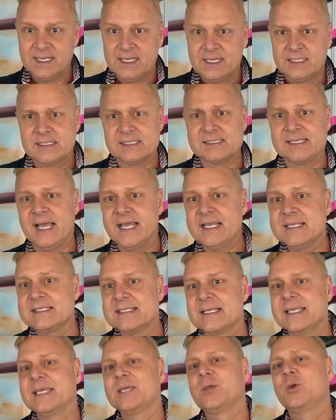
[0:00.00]
Okay. Das
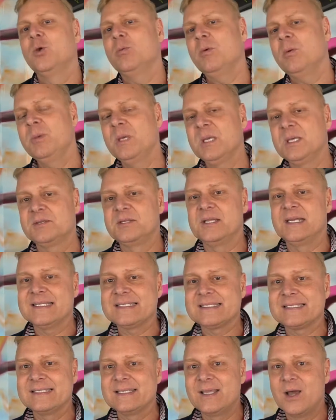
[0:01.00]
heißt, ich kümmere mich die
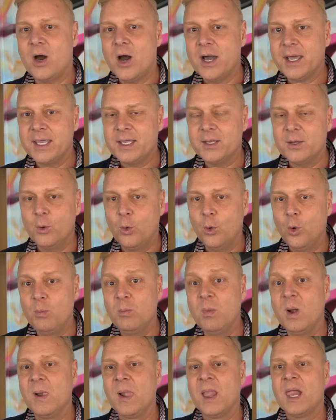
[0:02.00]
letzten Jahre
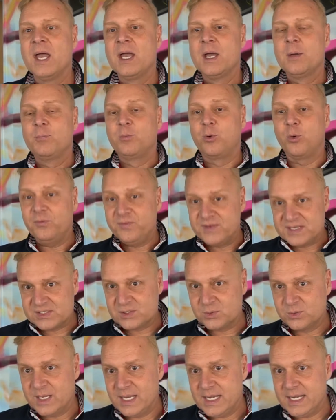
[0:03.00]
um
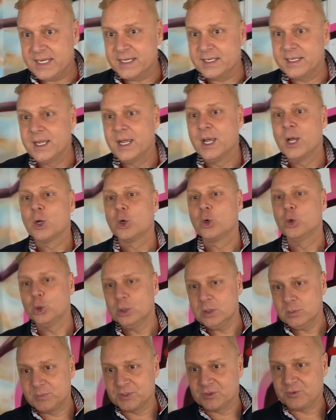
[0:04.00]
professionelle
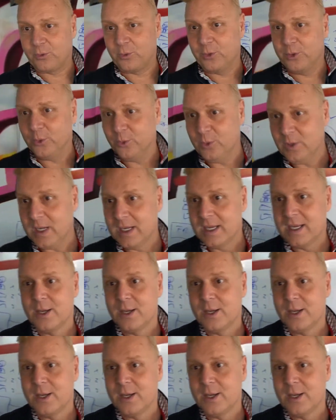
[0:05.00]
Kundenbetreuung